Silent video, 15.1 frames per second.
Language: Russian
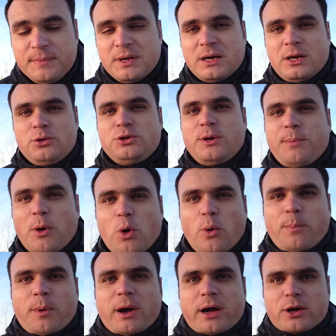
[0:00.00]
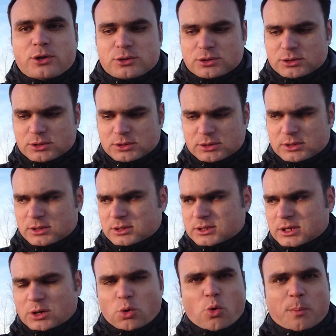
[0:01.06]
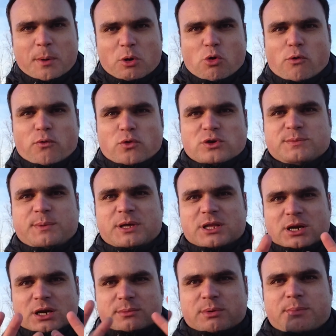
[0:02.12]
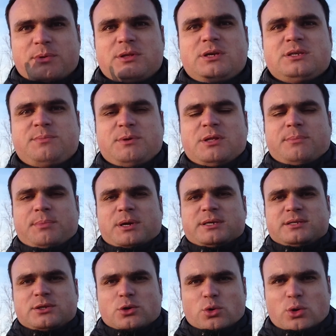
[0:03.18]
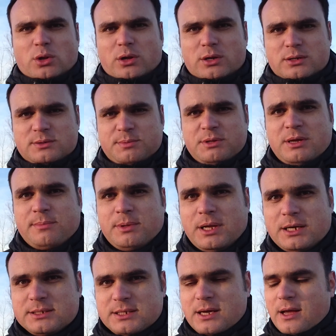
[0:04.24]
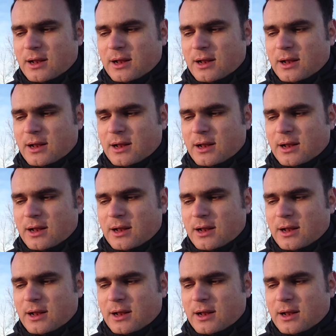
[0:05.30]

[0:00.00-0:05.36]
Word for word: А люди покупают э, такую упаковку из-под рыбы, из пенополистирола, из пенопласта.